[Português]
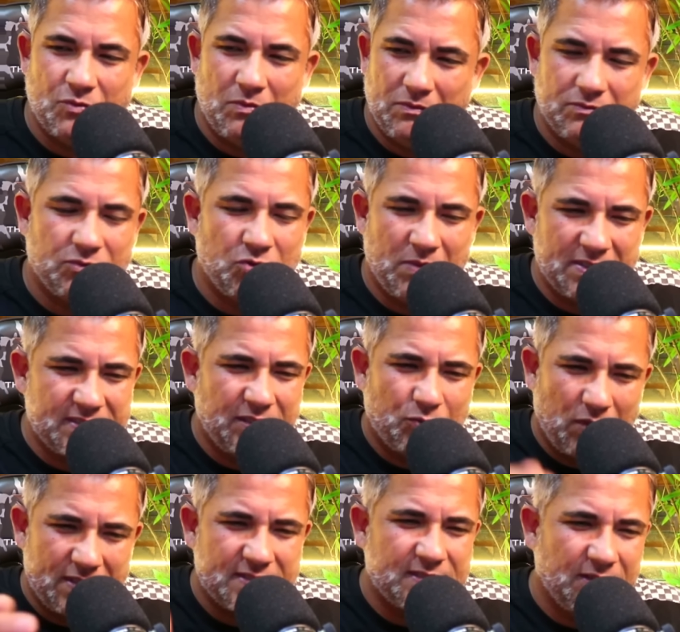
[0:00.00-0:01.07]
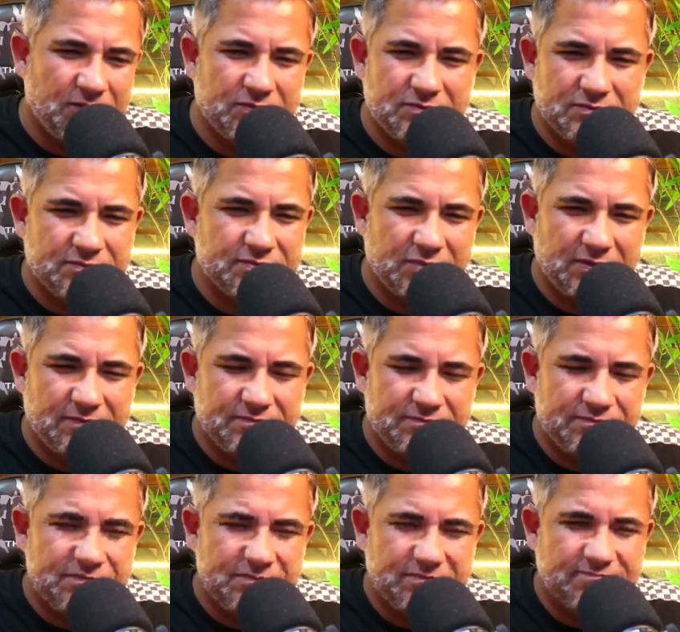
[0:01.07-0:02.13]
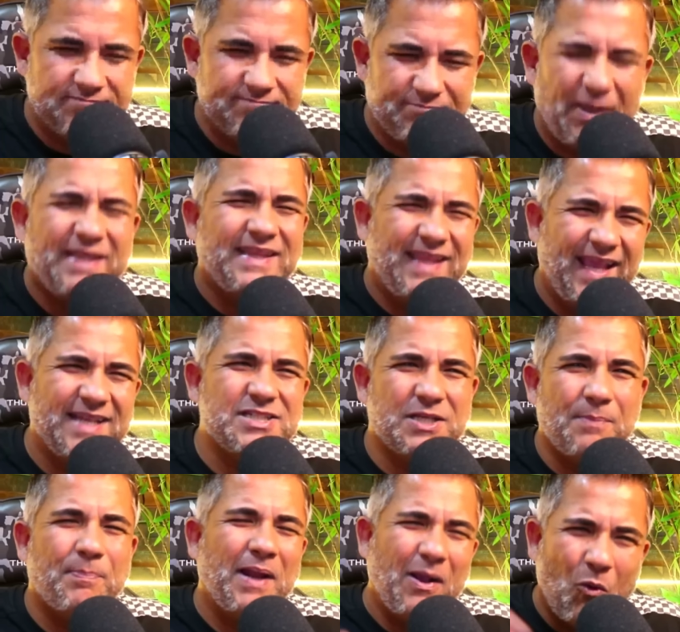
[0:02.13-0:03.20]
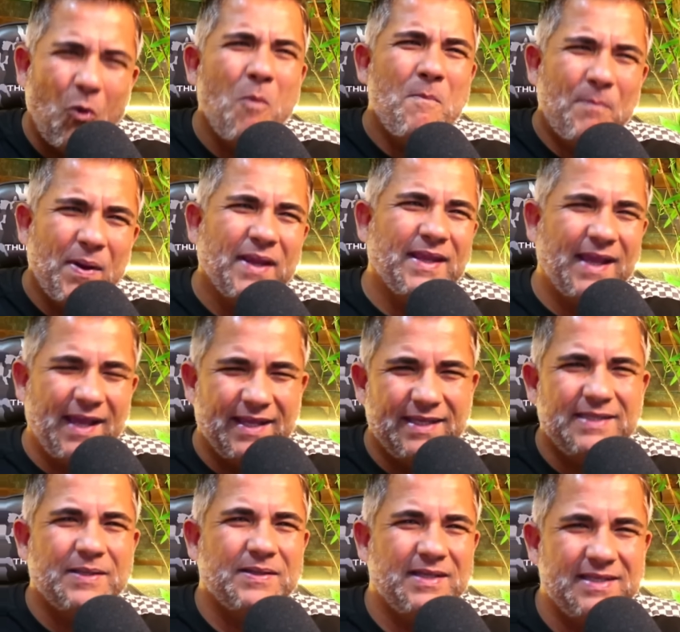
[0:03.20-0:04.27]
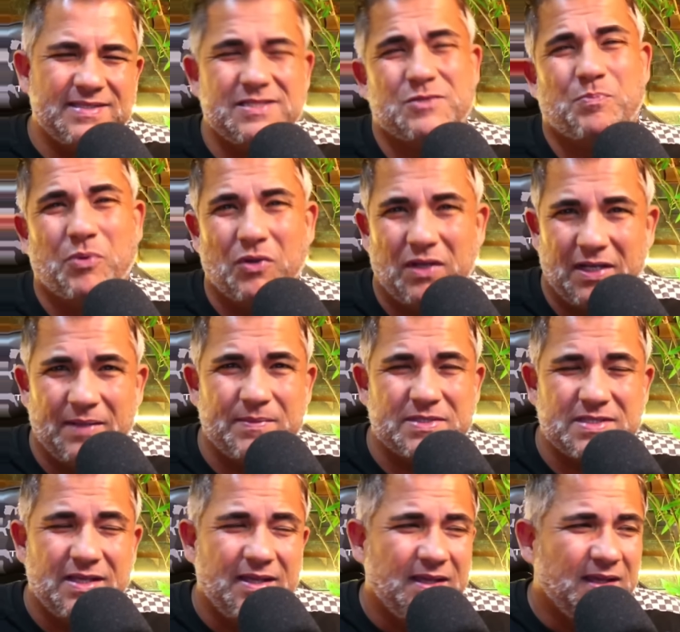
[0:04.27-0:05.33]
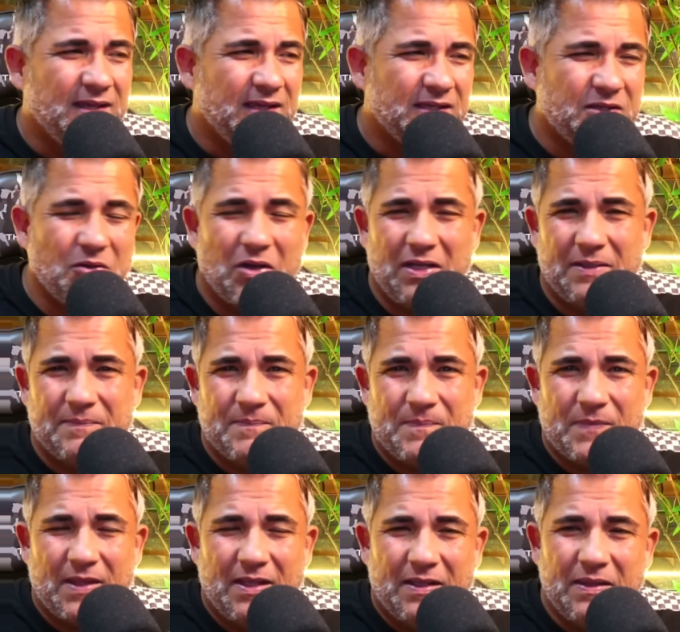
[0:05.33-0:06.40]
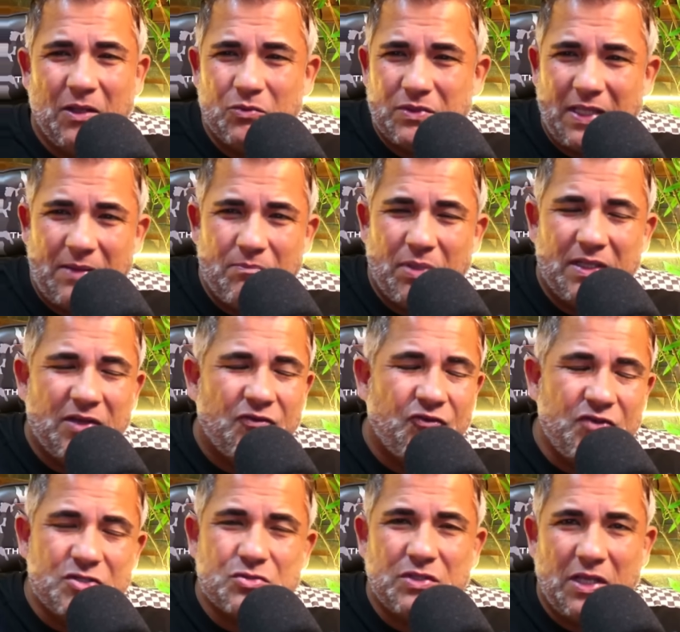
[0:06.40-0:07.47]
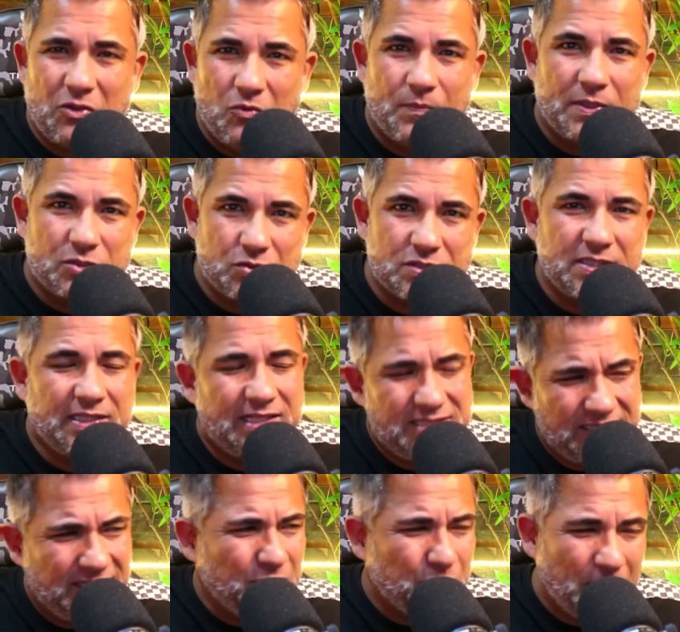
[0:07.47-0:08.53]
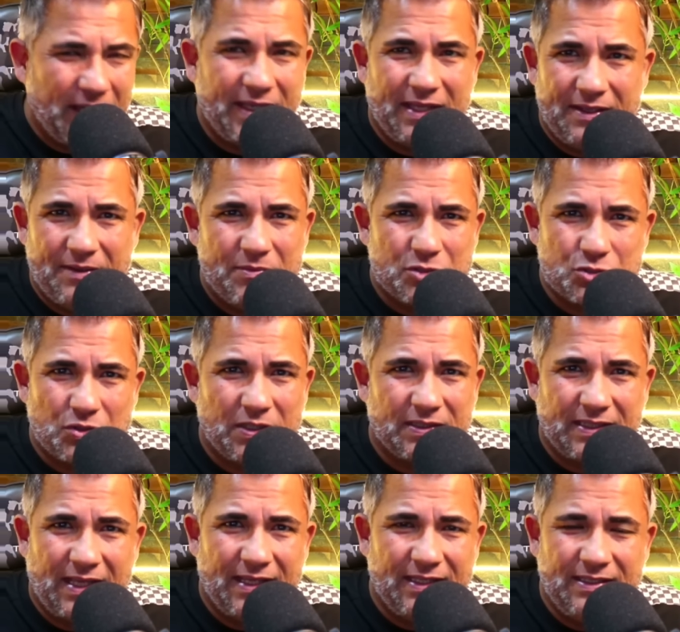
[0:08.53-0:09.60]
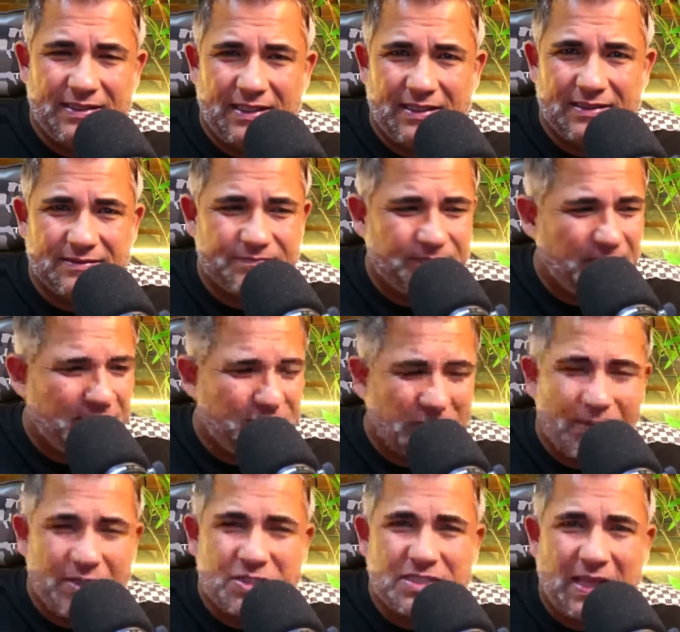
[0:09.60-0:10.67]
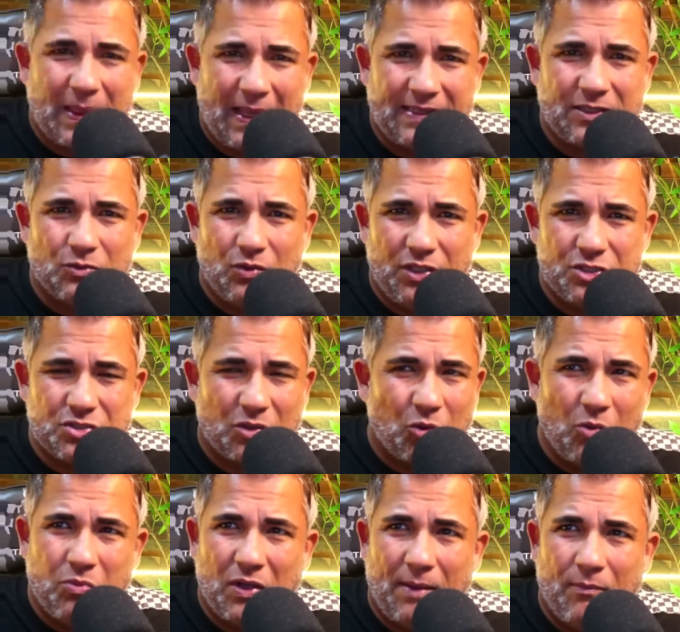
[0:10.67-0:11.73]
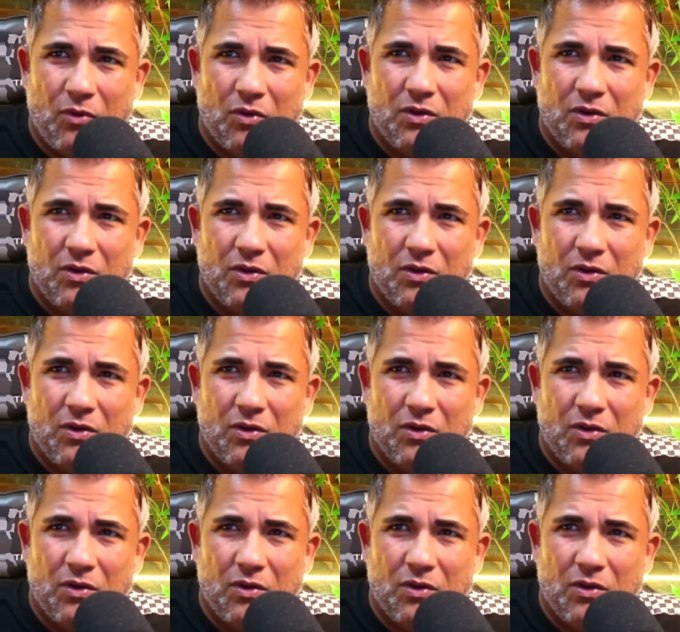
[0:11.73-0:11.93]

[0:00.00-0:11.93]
numa situação patética para acompanhar ainda esses programas que, olha, não tem benefício nenhum para a sociedade. É tanto é que a emissora está aí na, praticamente na lata do lixo. A Globo acabou,